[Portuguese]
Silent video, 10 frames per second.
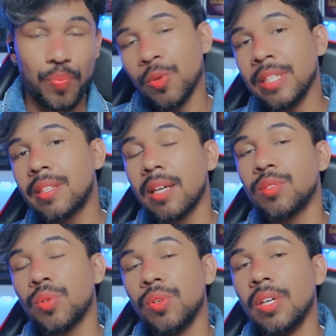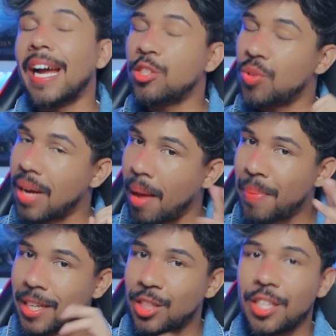No entanto, vai jogar
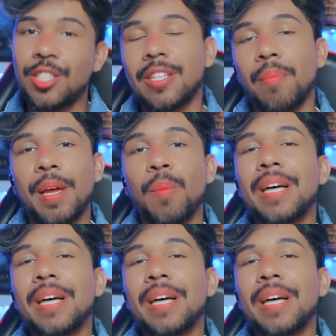pra gente também